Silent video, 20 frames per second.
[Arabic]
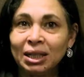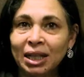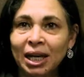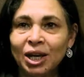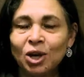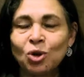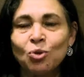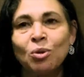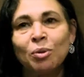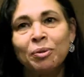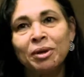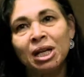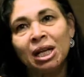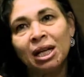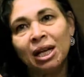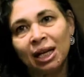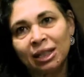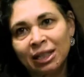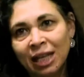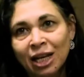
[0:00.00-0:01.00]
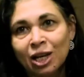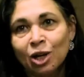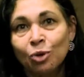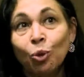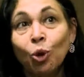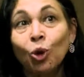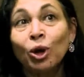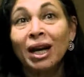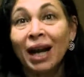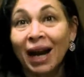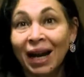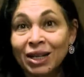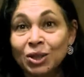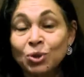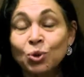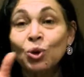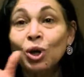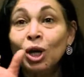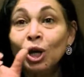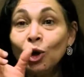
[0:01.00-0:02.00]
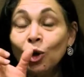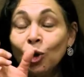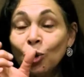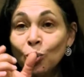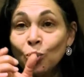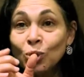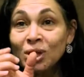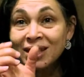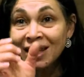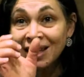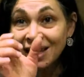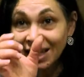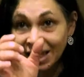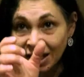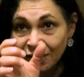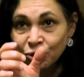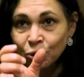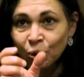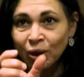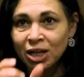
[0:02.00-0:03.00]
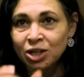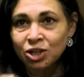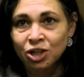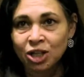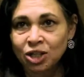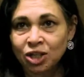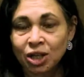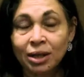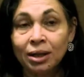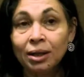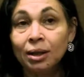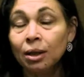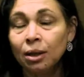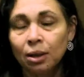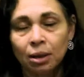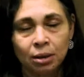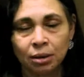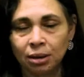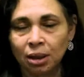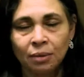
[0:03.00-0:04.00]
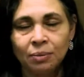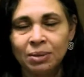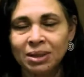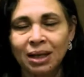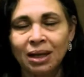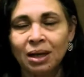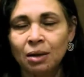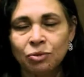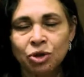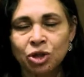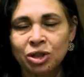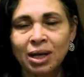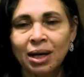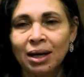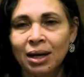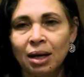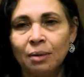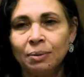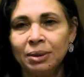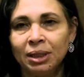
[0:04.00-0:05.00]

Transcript: ادائك وما بين الاداء اللي المخرج عايزه والسنك نفسه على الشاشه ده مساله مش سهله